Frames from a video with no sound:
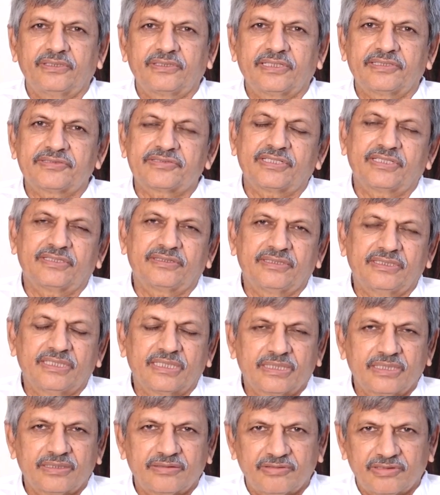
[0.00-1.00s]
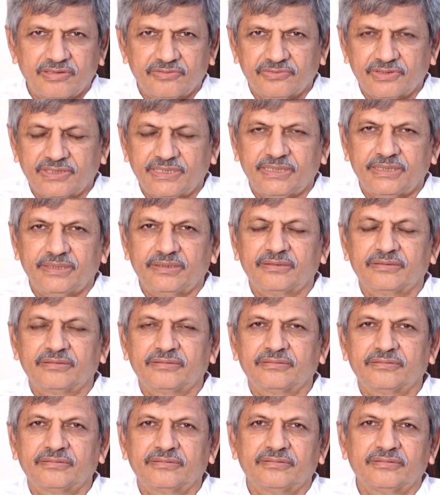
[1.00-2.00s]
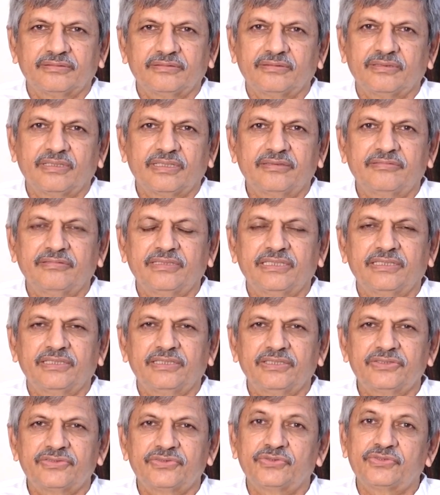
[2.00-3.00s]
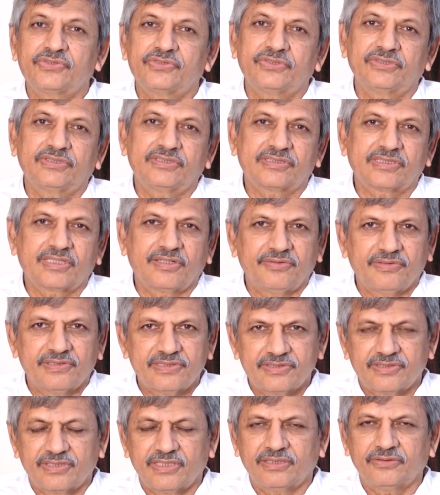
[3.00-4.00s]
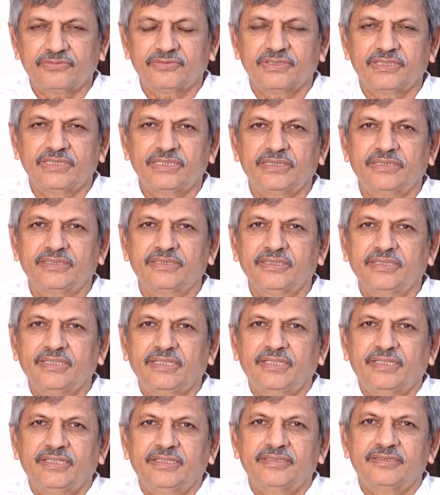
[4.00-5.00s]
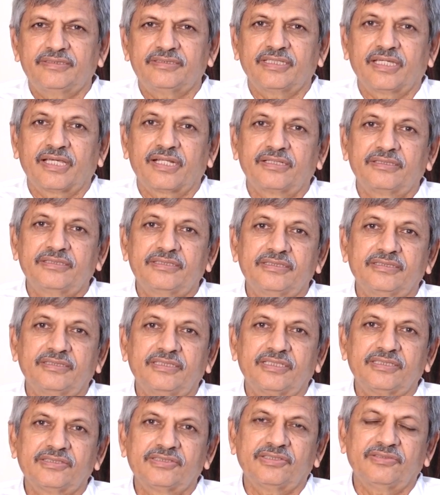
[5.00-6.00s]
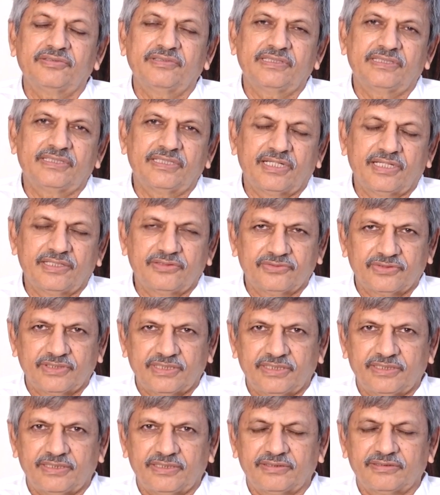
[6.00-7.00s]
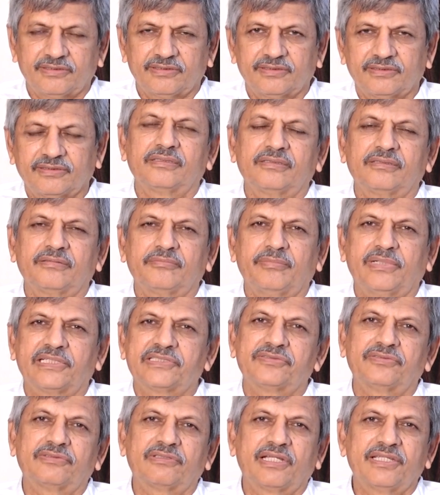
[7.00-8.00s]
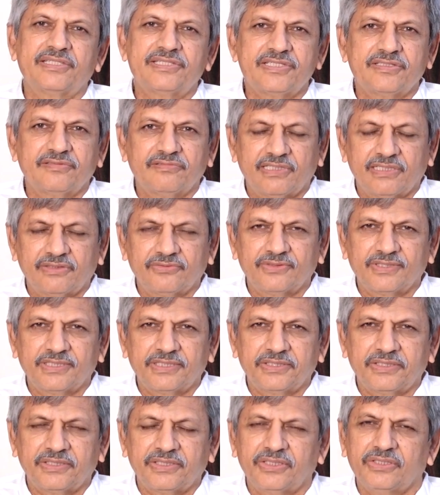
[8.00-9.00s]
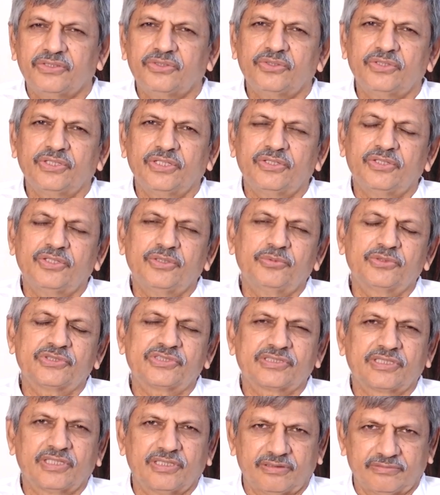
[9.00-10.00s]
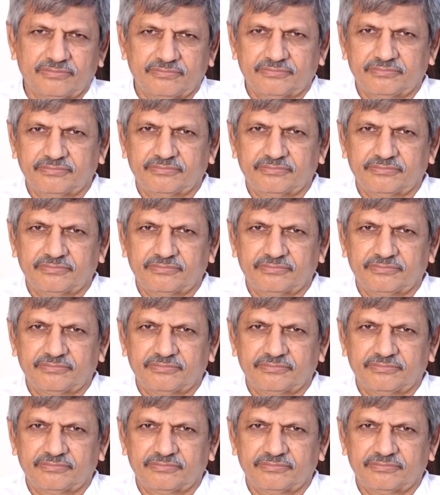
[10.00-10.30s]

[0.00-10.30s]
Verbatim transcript: రసరత్నాకరం అని ఉంది అర్థమైందండి సుశ్రుత సంహిత అని ఉంది శారజ్ఞధర సంహిత అని ఉంది బసవరాజీయం అని ఉంది ఎన్నో ఎన్నో పుస్తకాలు